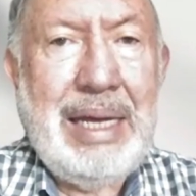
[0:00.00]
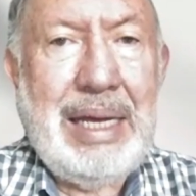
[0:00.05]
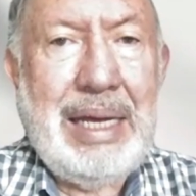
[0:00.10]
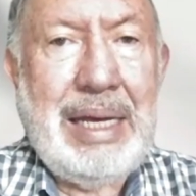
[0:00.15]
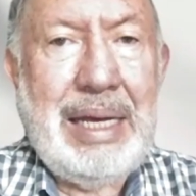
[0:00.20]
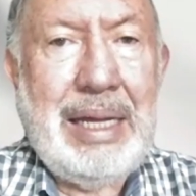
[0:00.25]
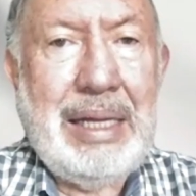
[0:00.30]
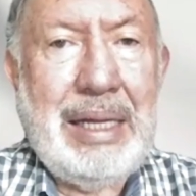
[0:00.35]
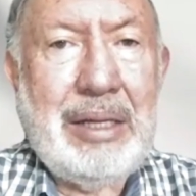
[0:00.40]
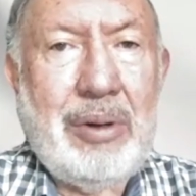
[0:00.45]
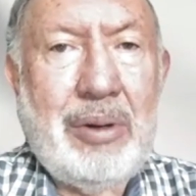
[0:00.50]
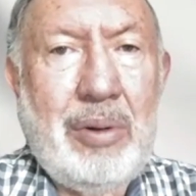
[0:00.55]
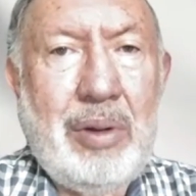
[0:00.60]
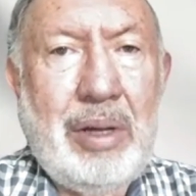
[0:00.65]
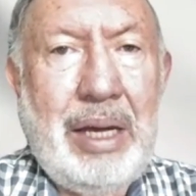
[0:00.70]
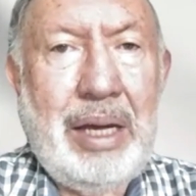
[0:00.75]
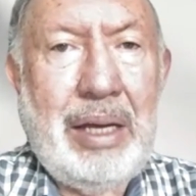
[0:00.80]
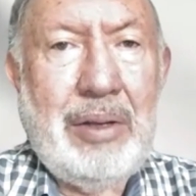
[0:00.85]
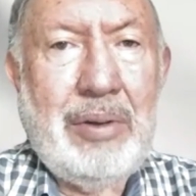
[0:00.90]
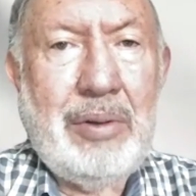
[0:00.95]
Y dentro
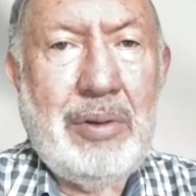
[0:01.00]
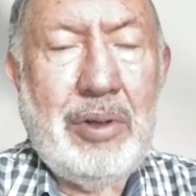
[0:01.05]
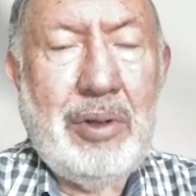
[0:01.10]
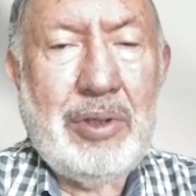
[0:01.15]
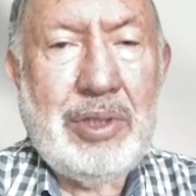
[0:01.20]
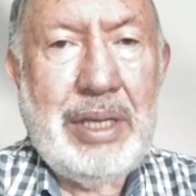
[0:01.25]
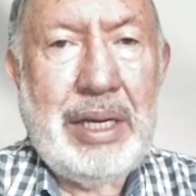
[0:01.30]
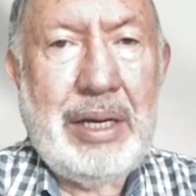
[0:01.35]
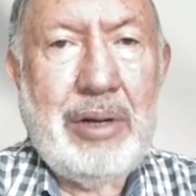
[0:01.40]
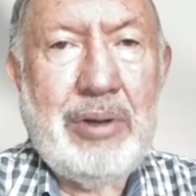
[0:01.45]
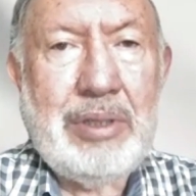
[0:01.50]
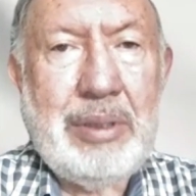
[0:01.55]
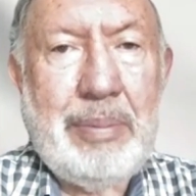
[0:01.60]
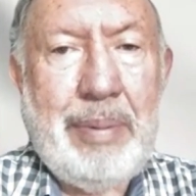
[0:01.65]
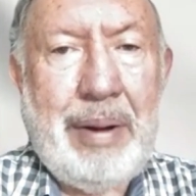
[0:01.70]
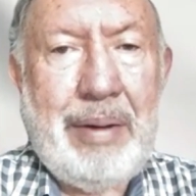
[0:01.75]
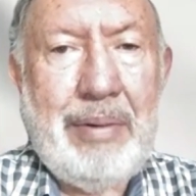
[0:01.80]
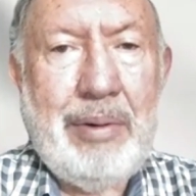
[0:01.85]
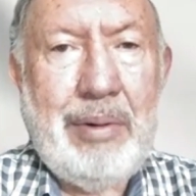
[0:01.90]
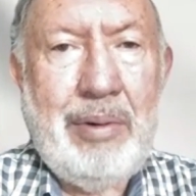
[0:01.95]
de ello, no sé, José
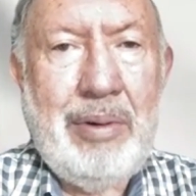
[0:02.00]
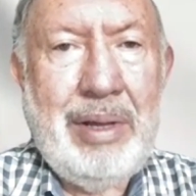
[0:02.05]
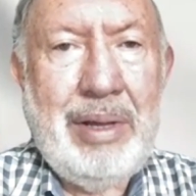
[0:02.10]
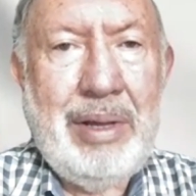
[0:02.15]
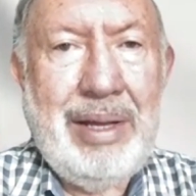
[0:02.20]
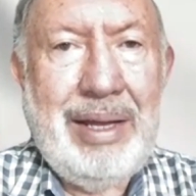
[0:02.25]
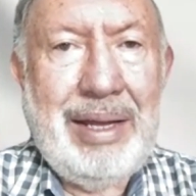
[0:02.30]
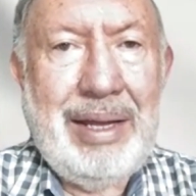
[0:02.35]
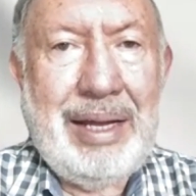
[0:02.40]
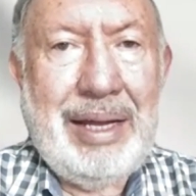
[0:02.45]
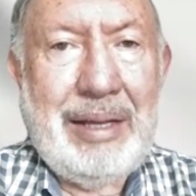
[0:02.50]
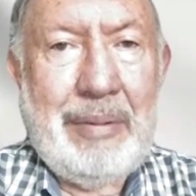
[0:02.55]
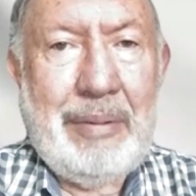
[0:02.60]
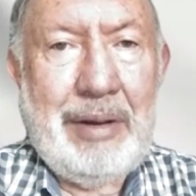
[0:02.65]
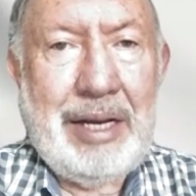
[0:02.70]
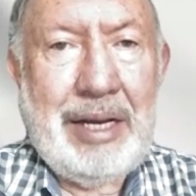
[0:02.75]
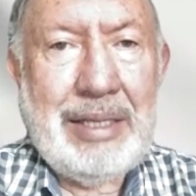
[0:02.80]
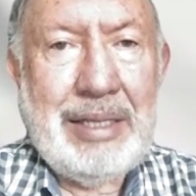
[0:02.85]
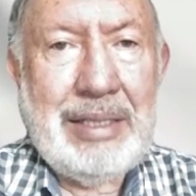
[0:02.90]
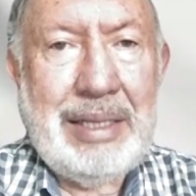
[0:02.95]
Pablo, ¿qué te
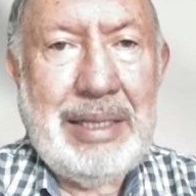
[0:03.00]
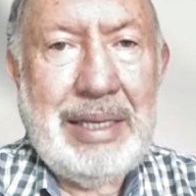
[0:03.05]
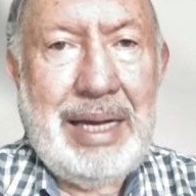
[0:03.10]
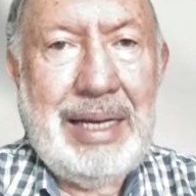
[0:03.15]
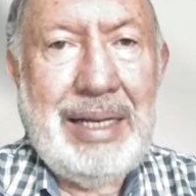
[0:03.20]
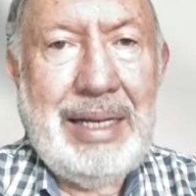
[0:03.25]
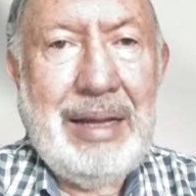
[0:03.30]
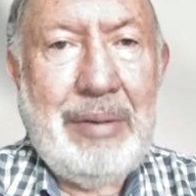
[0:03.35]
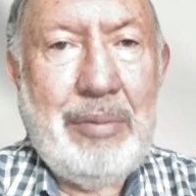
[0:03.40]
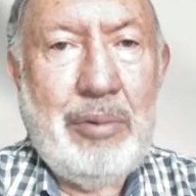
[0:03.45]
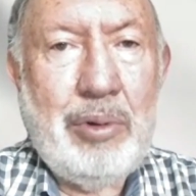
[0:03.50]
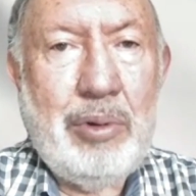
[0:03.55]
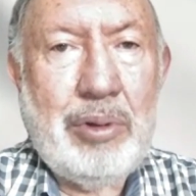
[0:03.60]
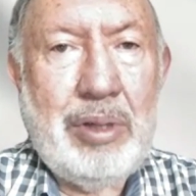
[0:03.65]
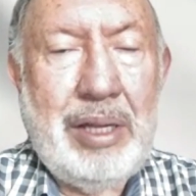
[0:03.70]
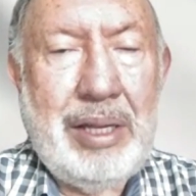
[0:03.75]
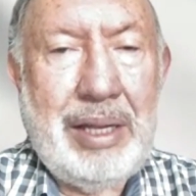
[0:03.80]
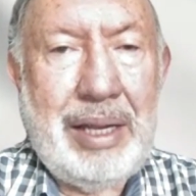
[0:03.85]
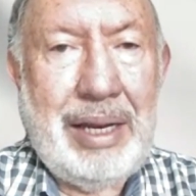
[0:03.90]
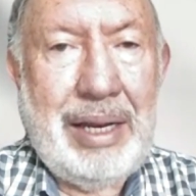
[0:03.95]
parece ya el
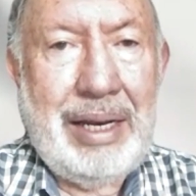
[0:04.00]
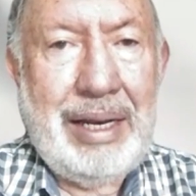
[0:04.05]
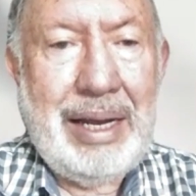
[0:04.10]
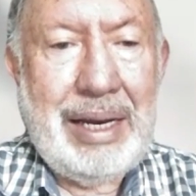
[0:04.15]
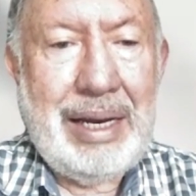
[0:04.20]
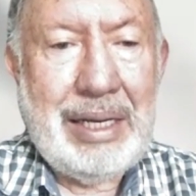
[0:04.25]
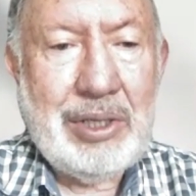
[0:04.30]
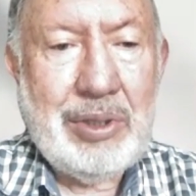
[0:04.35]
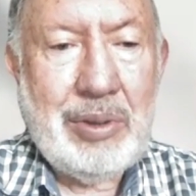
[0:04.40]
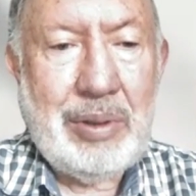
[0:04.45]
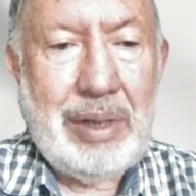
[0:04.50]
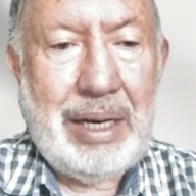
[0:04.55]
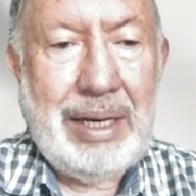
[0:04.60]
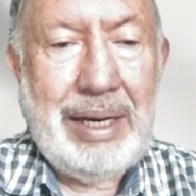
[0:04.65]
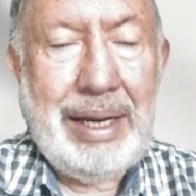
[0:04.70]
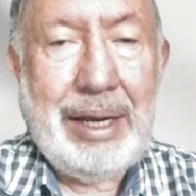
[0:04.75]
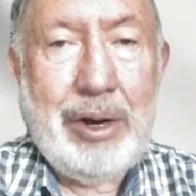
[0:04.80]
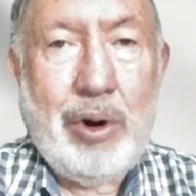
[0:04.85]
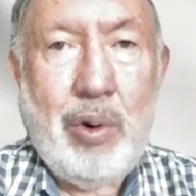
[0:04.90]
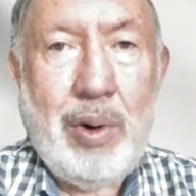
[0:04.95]
debut en Liga Nacional
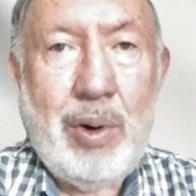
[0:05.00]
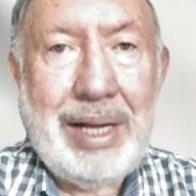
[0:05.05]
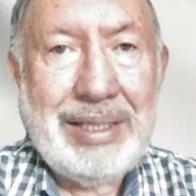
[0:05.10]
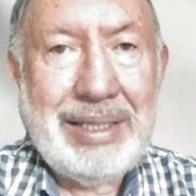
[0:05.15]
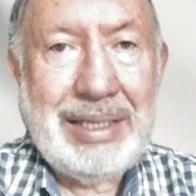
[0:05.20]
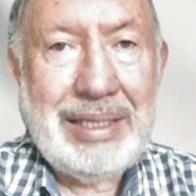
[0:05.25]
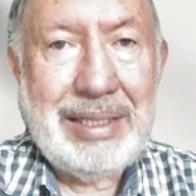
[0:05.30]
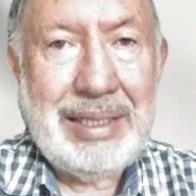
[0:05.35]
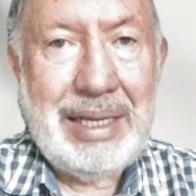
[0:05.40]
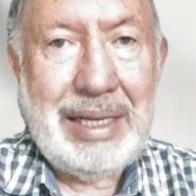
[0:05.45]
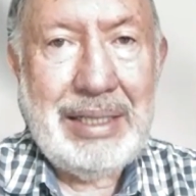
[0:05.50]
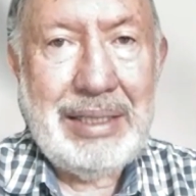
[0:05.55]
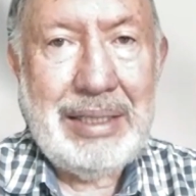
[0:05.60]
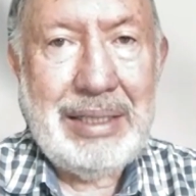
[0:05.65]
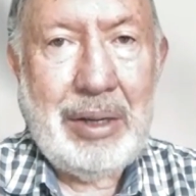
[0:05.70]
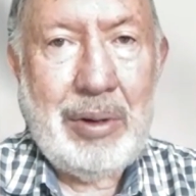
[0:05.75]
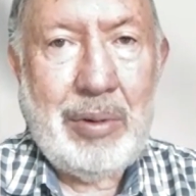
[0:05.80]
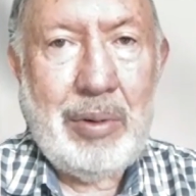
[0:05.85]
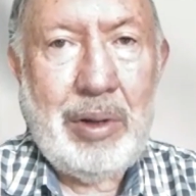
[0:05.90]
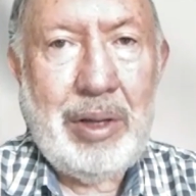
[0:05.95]
y con
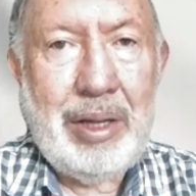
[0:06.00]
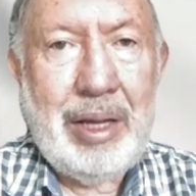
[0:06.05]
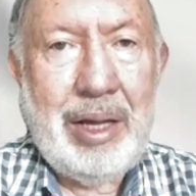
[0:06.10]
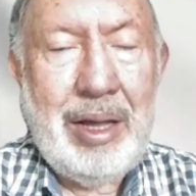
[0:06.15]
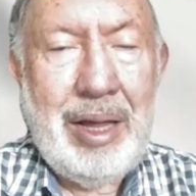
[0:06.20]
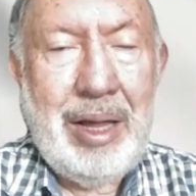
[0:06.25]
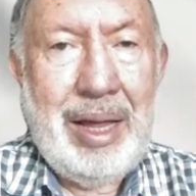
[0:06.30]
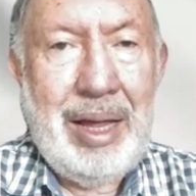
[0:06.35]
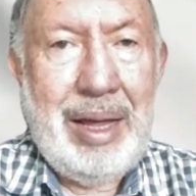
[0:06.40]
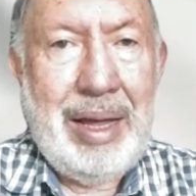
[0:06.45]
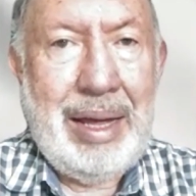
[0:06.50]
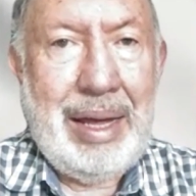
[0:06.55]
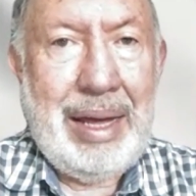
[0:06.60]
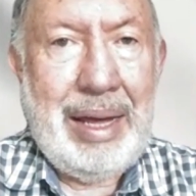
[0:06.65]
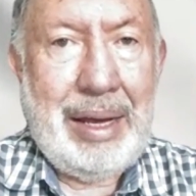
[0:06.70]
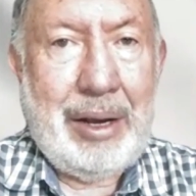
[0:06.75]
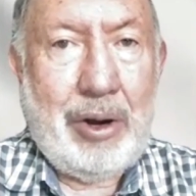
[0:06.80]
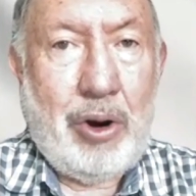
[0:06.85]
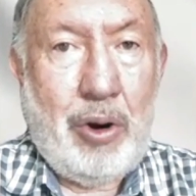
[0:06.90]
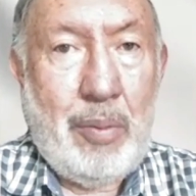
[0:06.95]
asistencia incluida
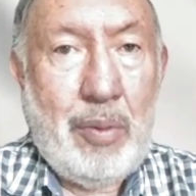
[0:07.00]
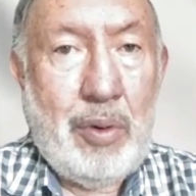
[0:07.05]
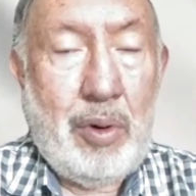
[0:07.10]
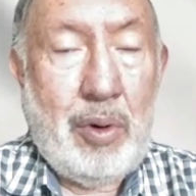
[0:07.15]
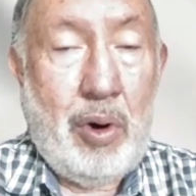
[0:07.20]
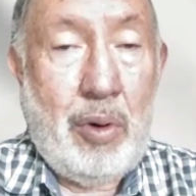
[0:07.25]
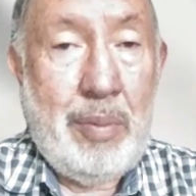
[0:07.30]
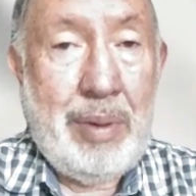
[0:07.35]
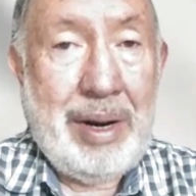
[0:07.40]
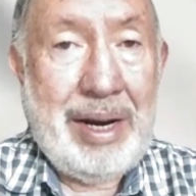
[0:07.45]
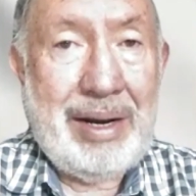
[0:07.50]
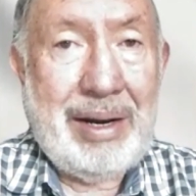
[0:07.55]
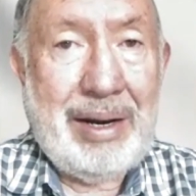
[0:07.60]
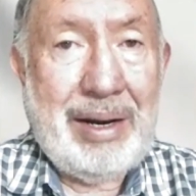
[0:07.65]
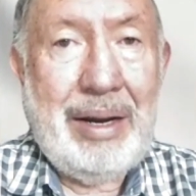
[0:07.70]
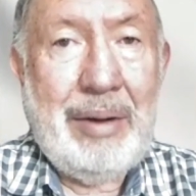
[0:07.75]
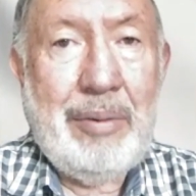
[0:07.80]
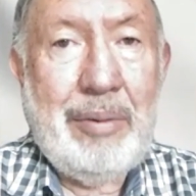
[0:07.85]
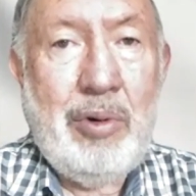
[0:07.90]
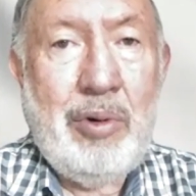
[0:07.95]
eh, como hombre
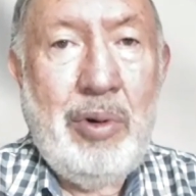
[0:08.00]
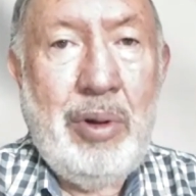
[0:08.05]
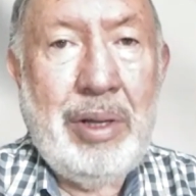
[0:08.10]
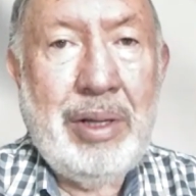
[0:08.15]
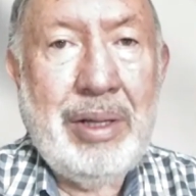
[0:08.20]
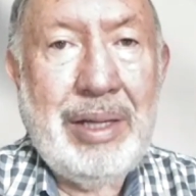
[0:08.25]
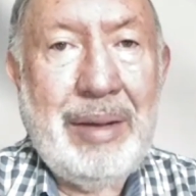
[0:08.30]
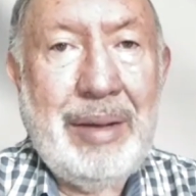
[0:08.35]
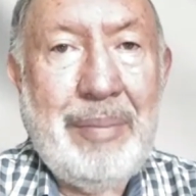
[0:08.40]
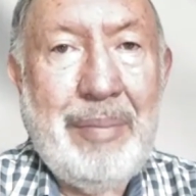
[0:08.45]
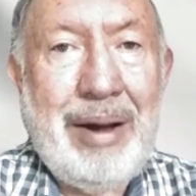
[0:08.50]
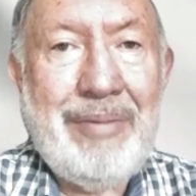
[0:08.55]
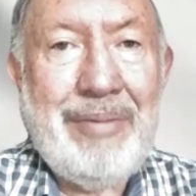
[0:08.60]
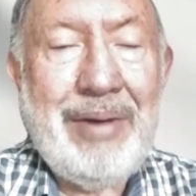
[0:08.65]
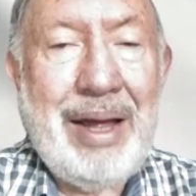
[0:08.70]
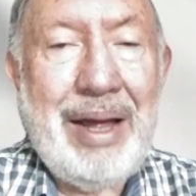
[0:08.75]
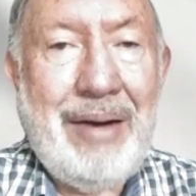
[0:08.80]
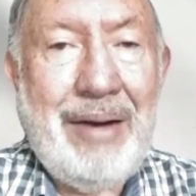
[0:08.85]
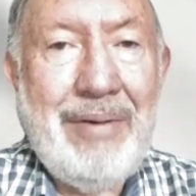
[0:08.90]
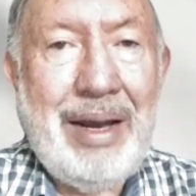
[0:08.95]
relevo de
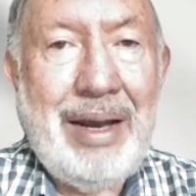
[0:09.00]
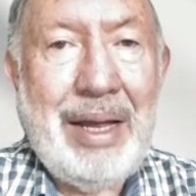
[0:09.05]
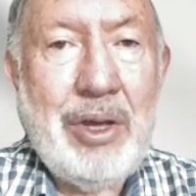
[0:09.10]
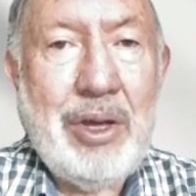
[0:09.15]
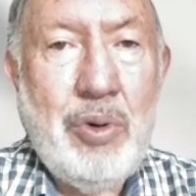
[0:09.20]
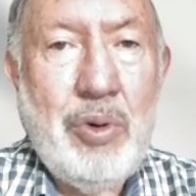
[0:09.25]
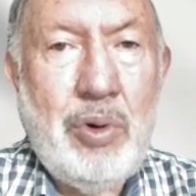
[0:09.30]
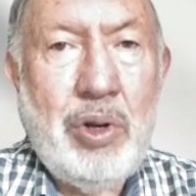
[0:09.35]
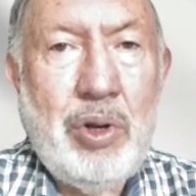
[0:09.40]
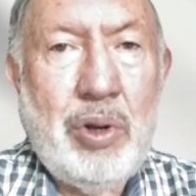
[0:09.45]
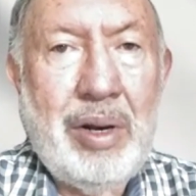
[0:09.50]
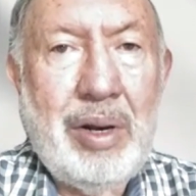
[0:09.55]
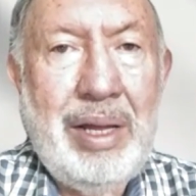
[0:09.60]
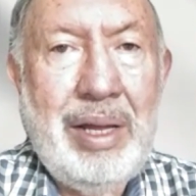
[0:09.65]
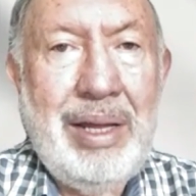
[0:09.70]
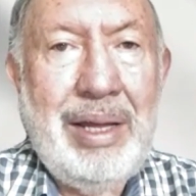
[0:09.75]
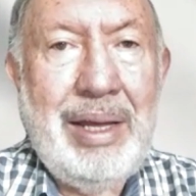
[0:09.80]
Marvin Ávila Jr.,